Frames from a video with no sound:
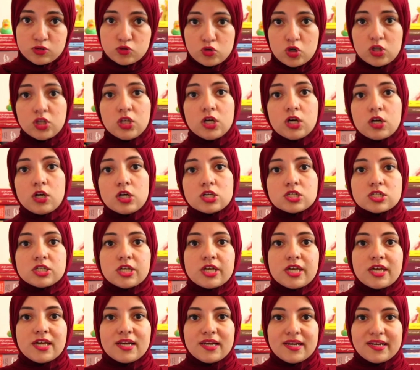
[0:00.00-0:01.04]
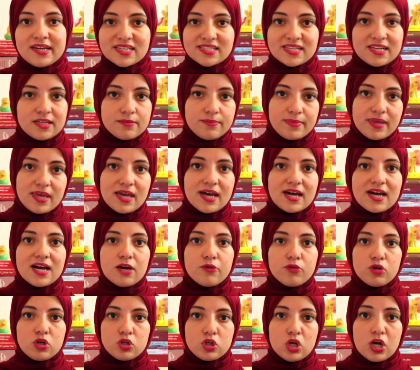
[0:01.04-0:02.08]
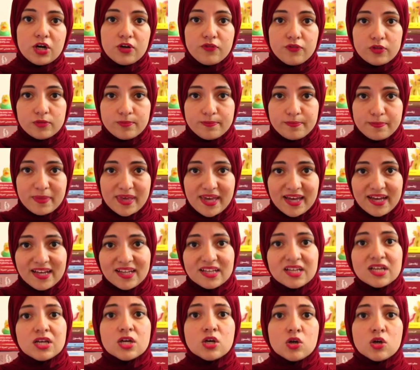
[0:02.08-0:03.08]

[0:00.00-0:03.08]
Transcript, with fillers: صورتها الاصليه اللي نزلت بيها او اللي اتعرفت بيها